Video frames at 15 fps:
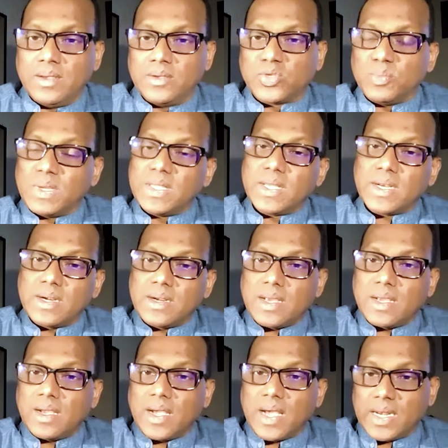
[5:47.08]
சுமந்திரன்
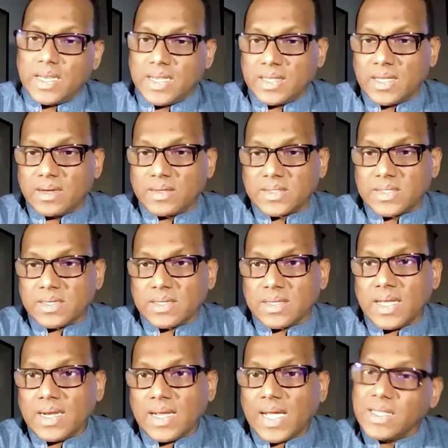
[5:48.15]
அறிக்கை
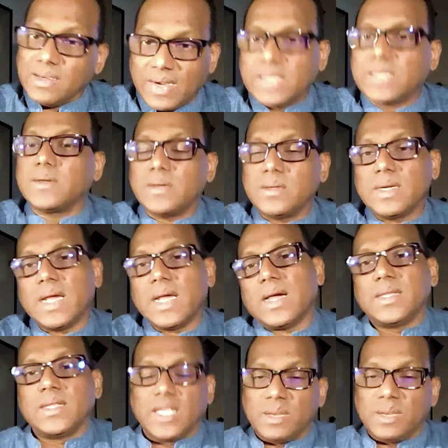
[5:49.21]
தெரிவிச்சிருந்தார் அதை வச்சுக்கொண்டு நாங்கள்
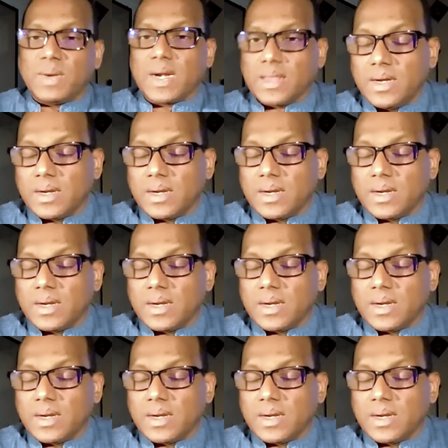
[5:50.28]
அந்த தீர்மானத்தை